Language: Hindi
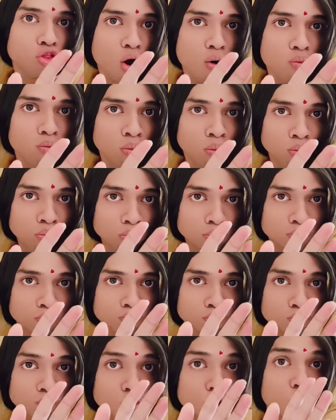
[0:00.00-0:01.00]
तुम
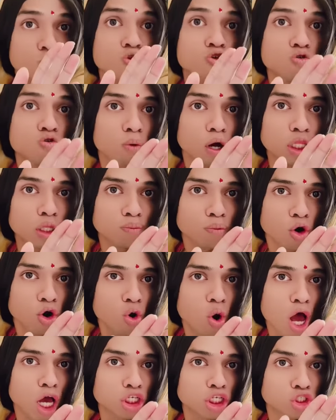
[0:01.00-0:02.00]
कुछ मत
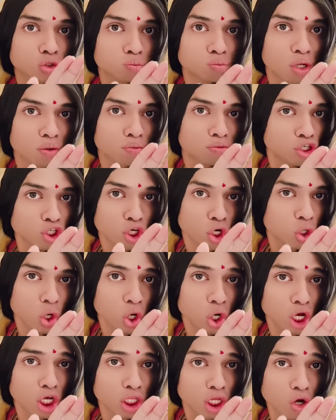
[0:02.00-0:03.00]
बोलो आज तुमने मुझे शक्कर
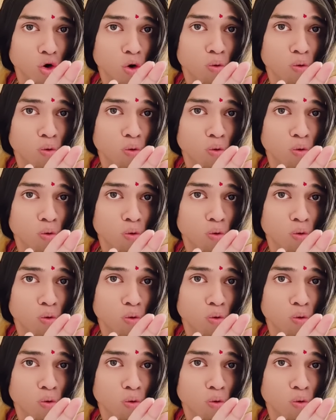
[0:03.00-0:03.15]
नहीं दी